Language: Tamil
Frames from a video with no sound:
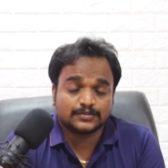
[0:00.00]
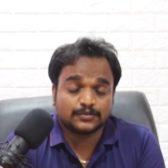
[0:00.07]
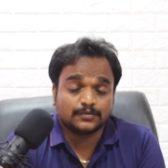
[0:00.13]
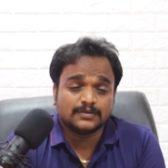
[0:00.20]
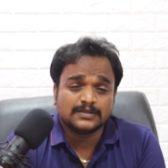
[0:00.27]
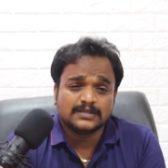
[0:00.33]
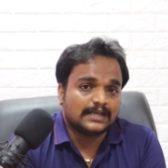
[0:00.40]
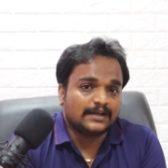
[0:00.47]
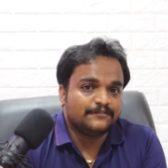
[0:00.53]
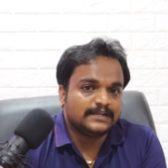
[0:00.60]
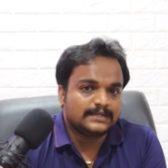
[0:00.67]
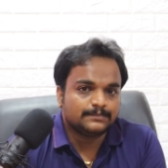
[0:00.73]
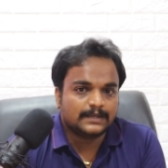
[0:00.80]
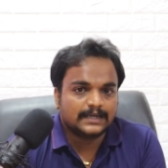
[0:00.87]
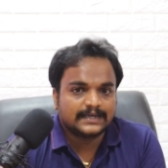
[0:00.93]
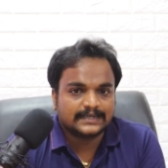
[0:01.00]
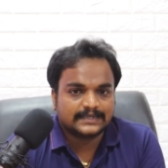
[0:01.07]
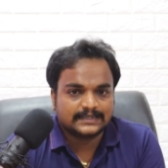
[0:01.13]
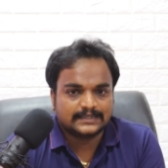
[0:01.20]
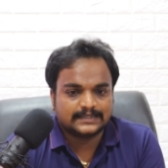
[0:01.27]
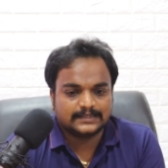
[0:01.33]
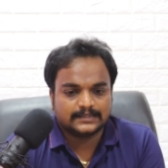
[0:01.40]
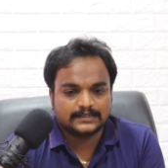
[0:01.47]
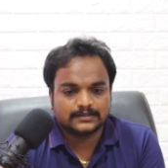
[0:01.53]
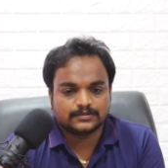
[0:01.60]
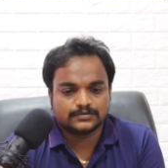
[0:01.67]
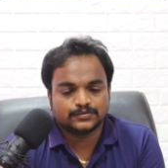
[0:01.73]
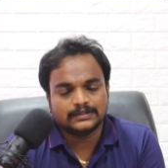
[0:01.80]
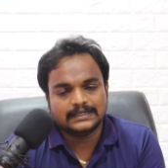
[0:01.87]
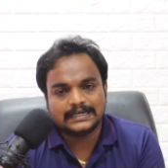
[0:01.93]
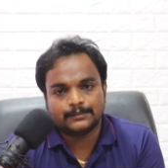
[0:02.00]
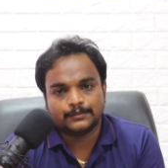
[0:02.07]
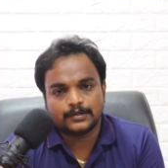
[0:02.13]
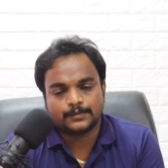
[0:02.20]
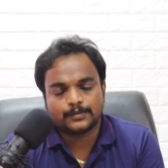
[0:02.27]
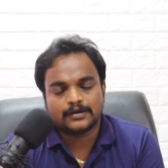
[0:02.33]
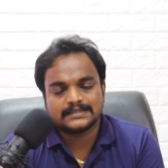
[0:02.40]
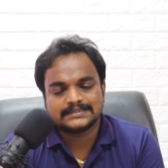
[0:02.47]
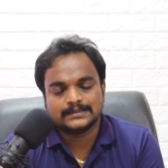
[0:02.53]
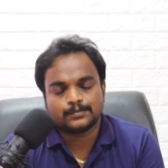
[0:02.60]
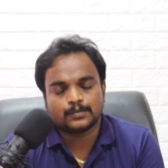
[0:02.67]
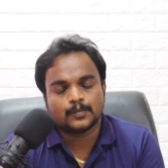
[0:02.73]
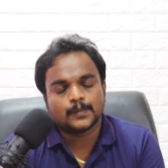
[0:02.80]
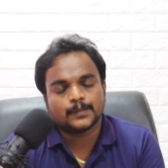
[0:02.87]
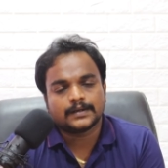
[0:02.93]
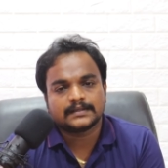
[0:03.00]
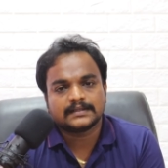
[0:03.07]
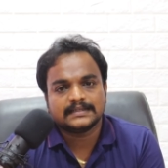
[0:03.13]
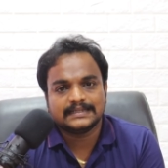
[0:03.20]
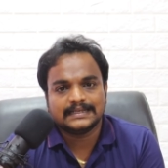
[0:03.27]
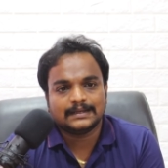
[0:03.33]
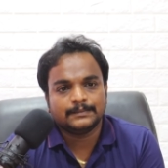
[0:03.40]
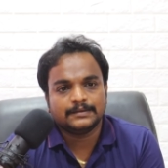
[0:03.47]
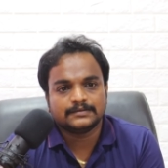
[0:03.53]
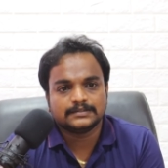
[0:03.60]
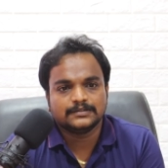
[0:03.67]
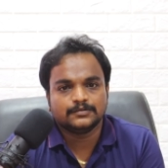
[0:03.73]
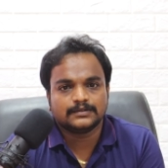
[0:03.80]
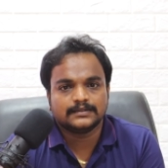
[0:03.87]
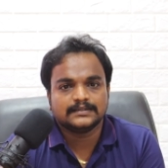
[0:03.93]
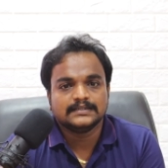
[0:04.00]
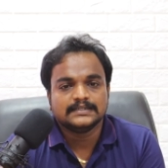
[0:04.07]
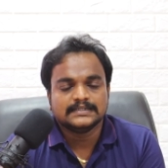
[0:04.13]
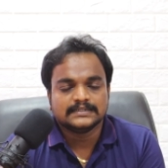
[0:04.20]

ஸோ இந்த அப்லேட் மார்க்கெட்டை சொல்லி நம்மளோட ப்ராடக்ட்ஸை ப்ரொமோட் பண்ணுறது எல்லாமே வந்து ஒரு